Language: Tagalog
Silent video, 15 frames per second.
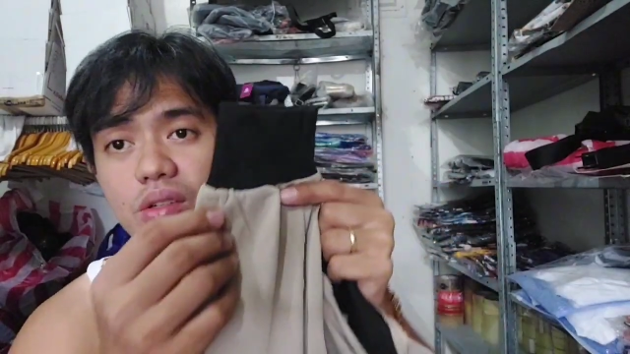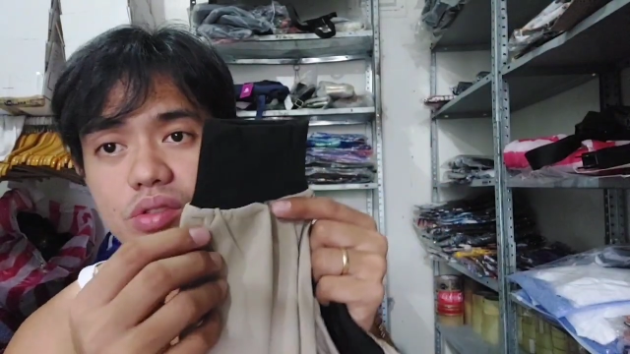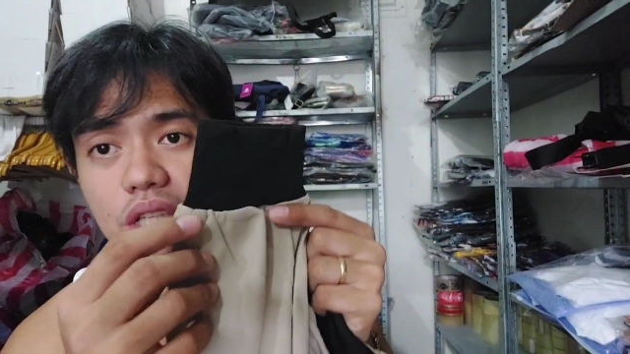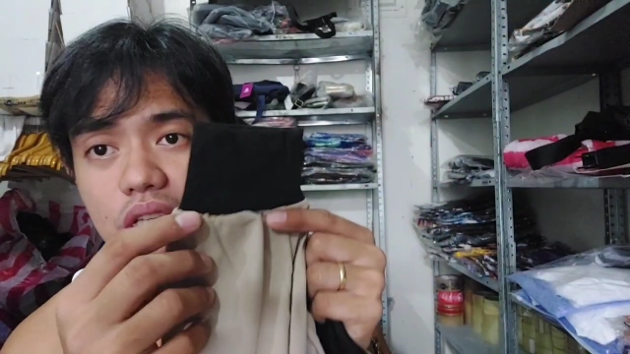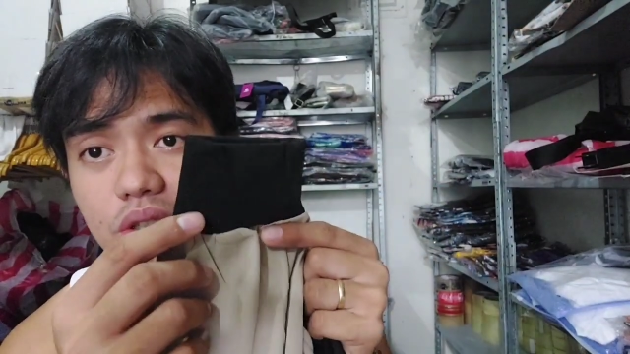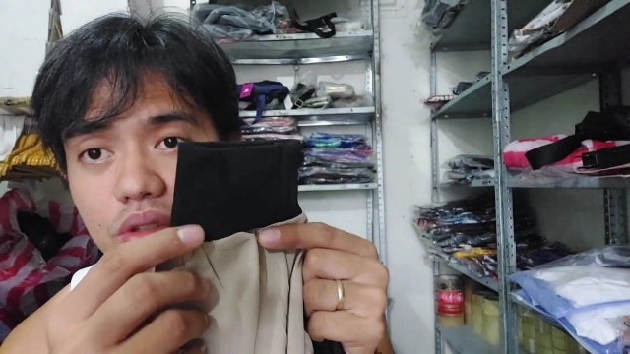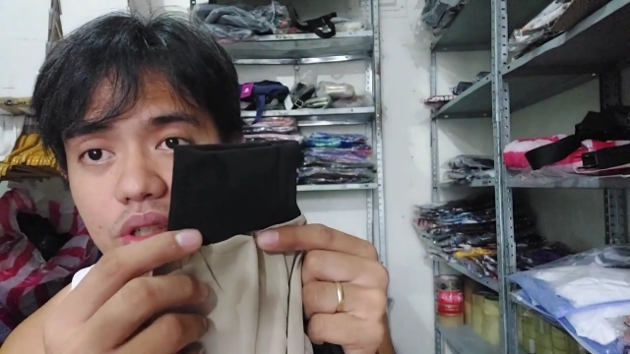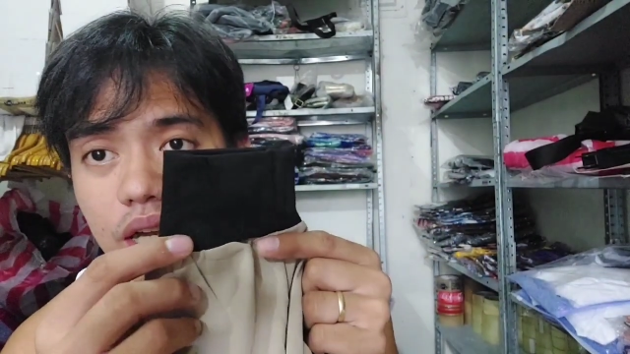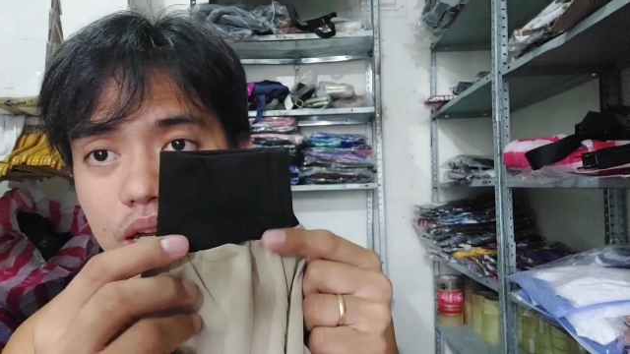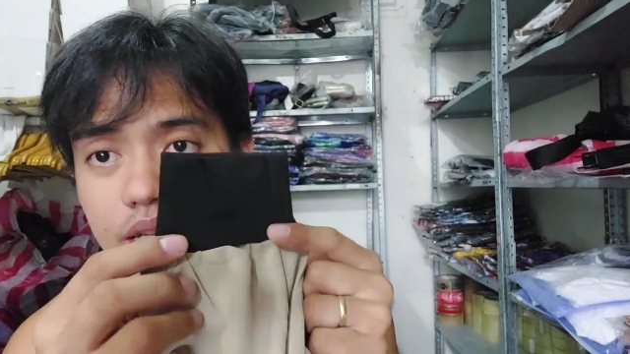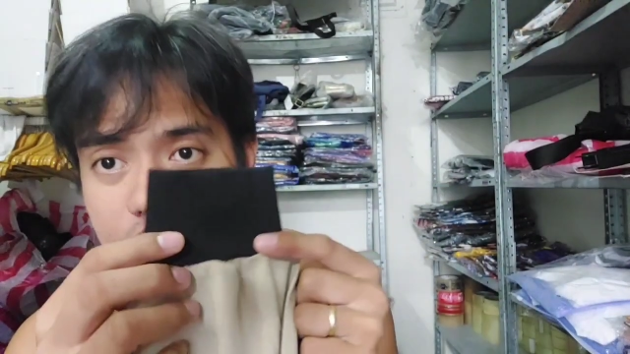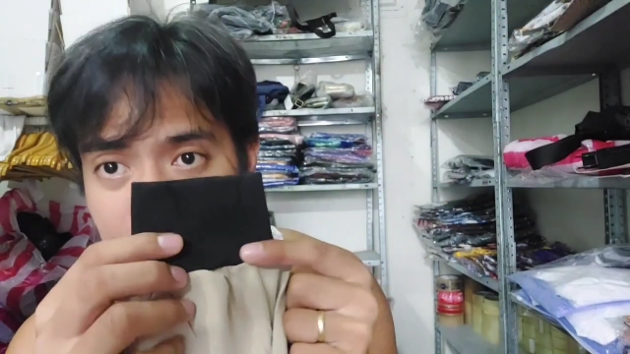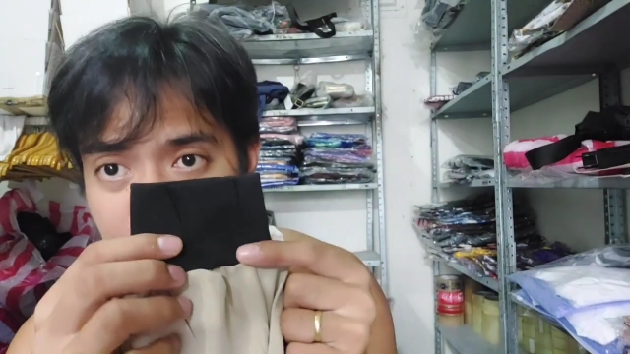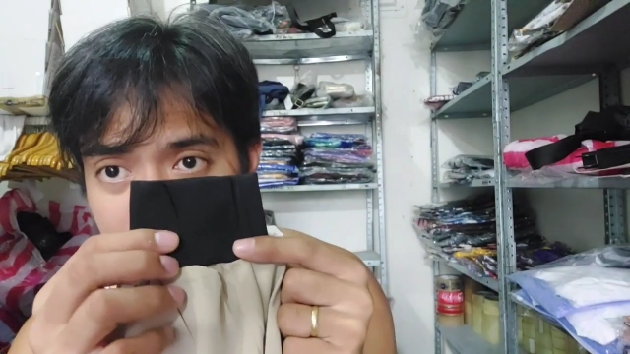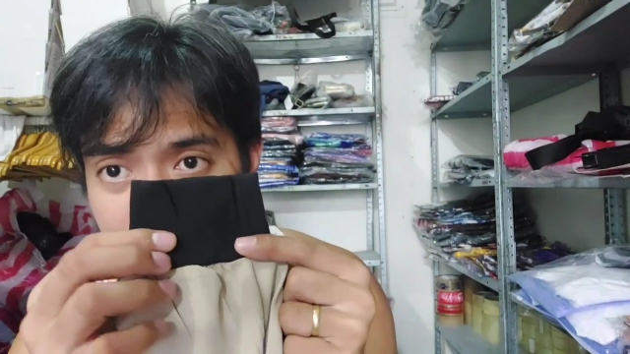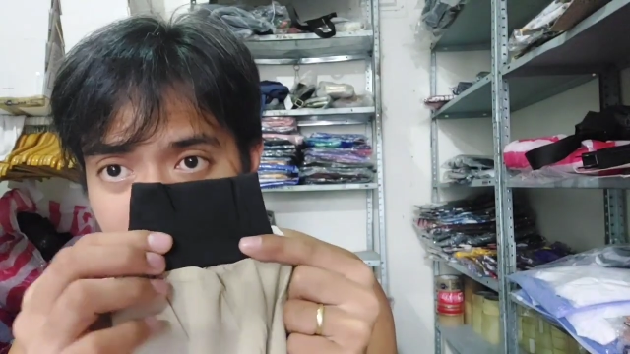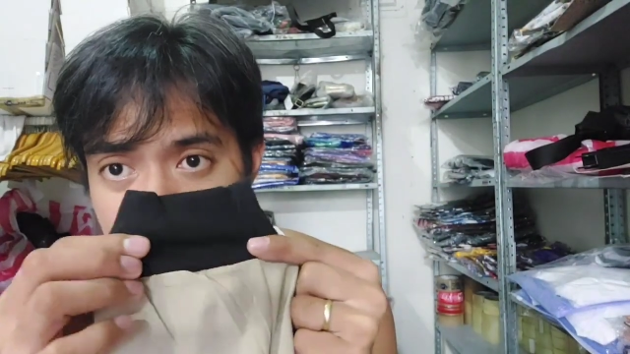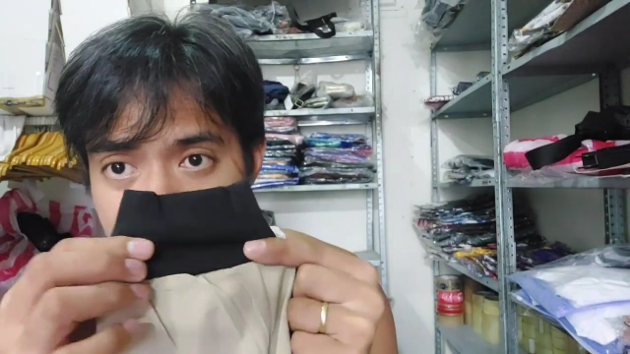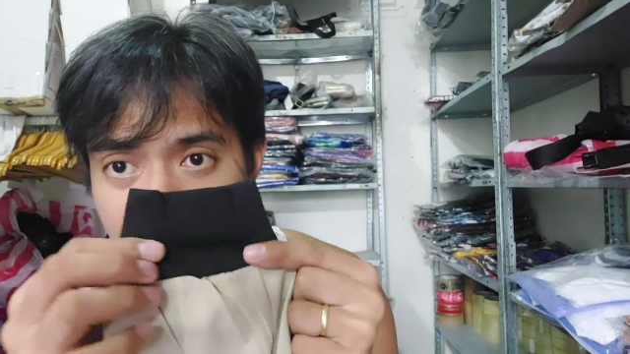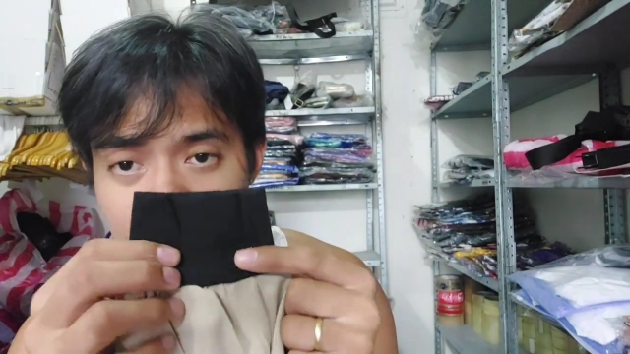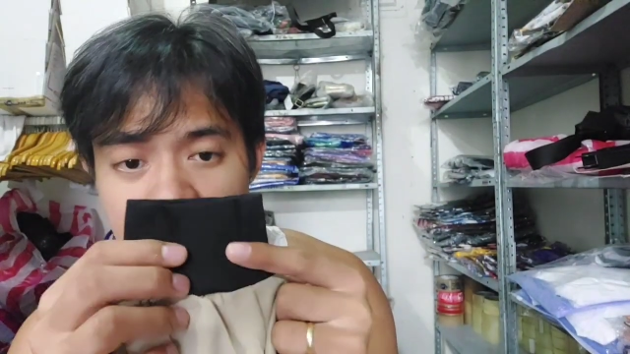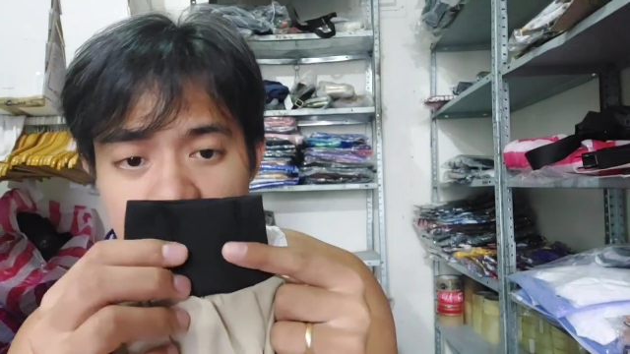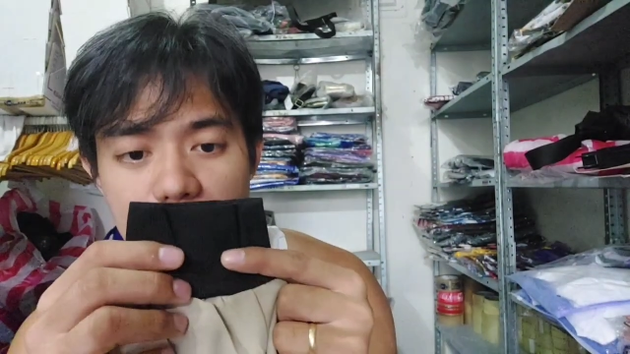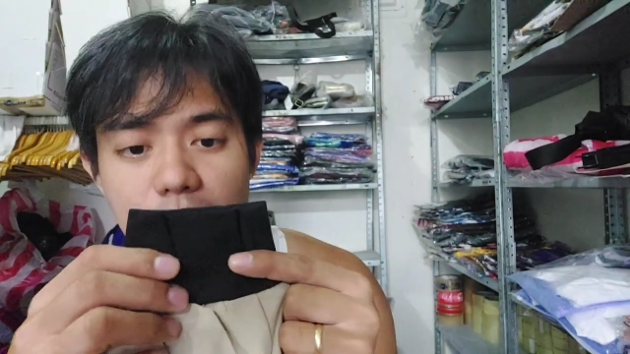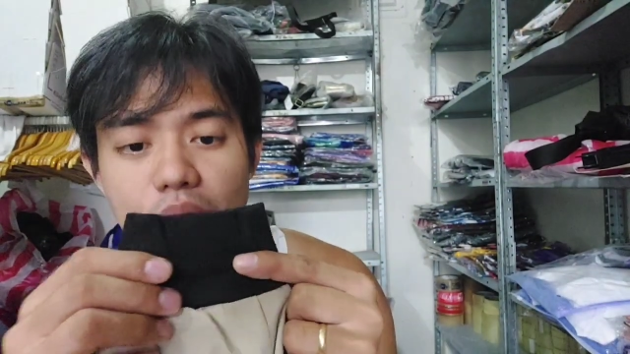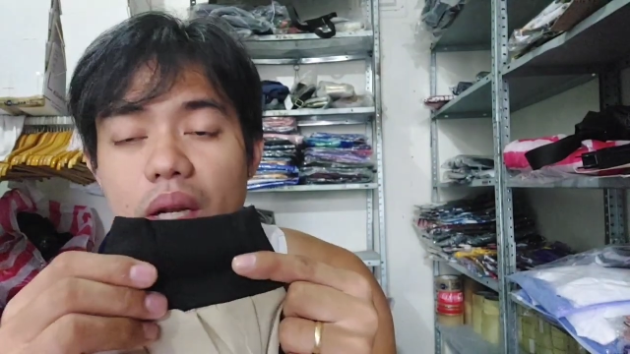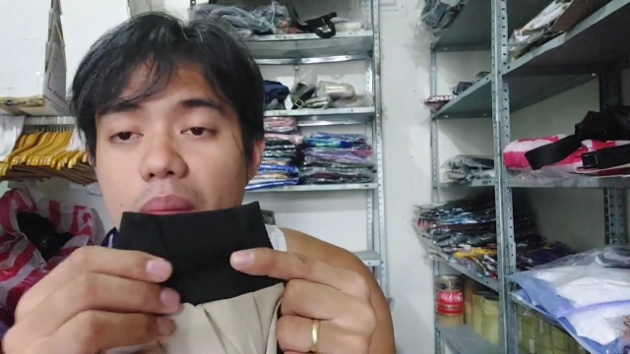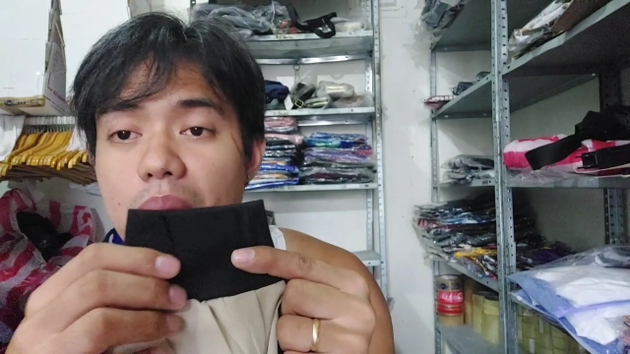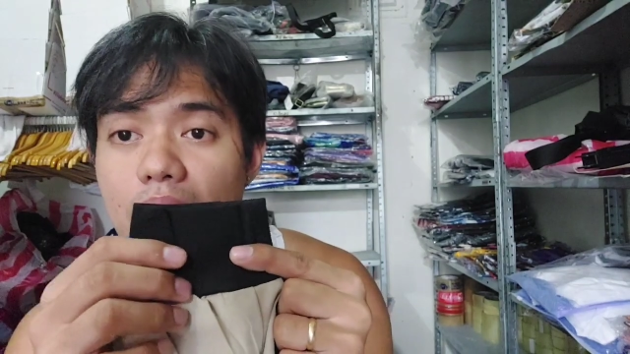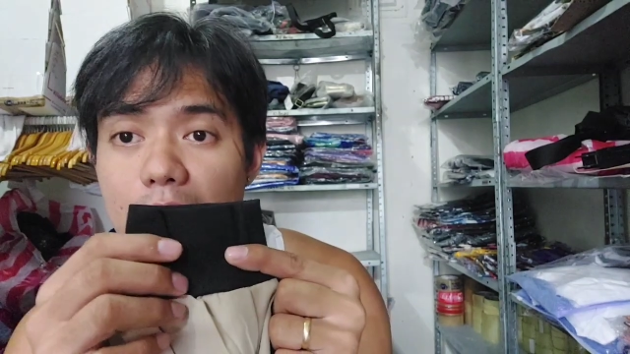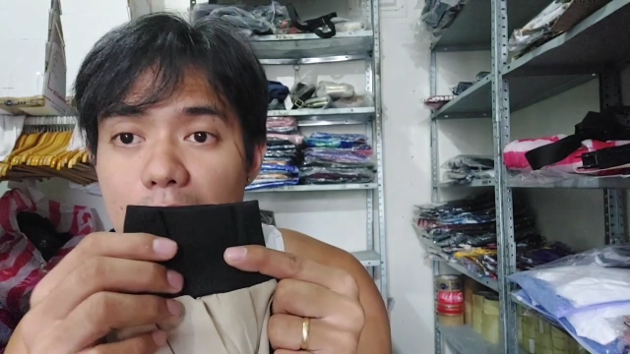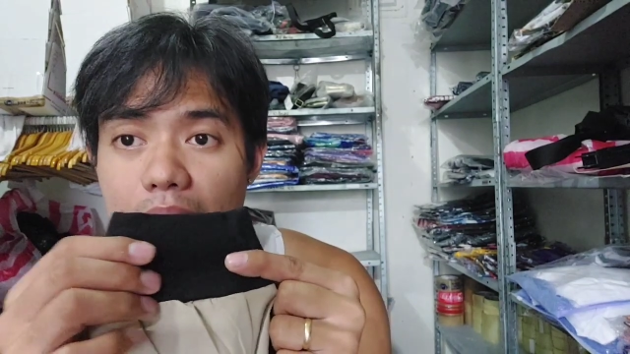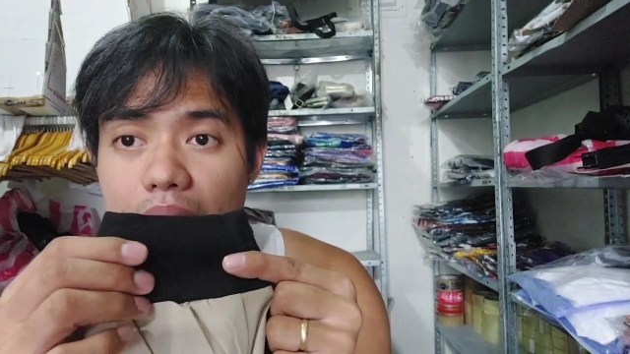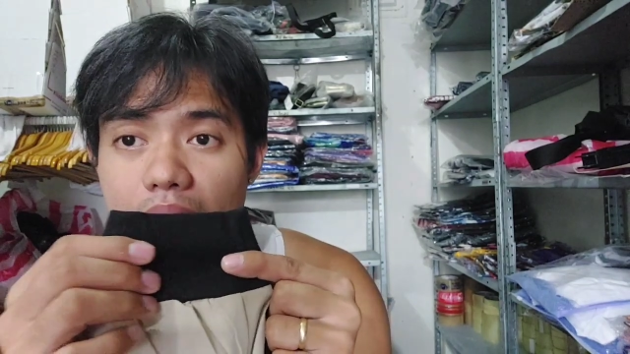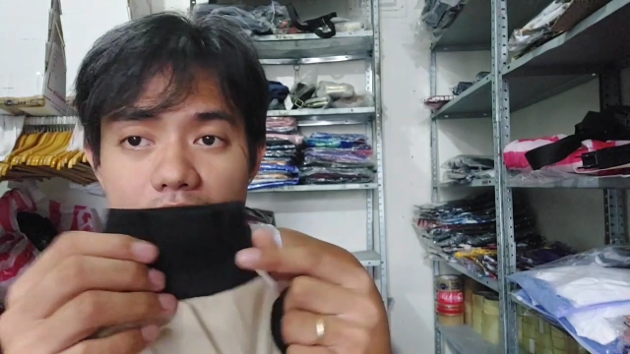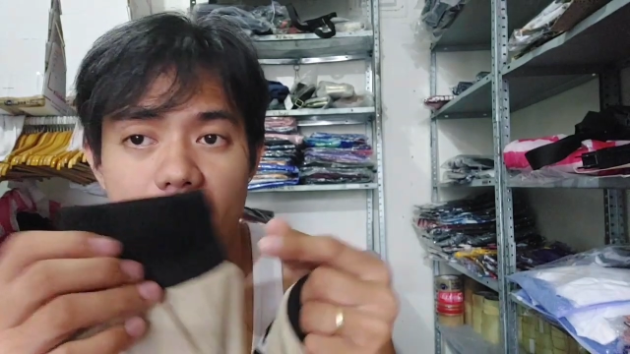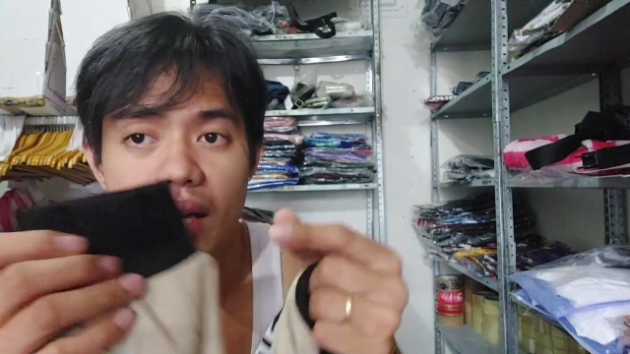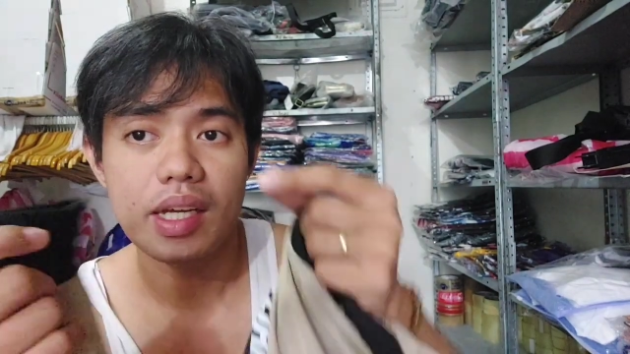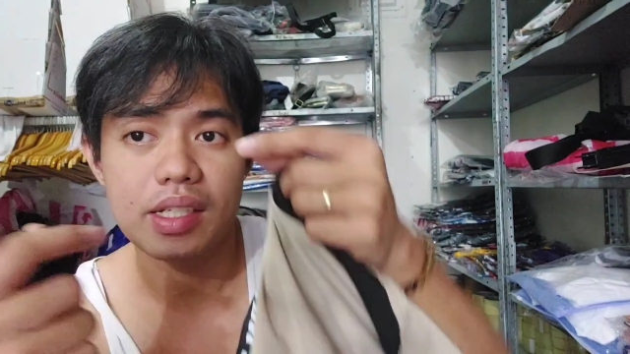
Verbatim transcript: Yung dito niya is ganito stretchable na makapal.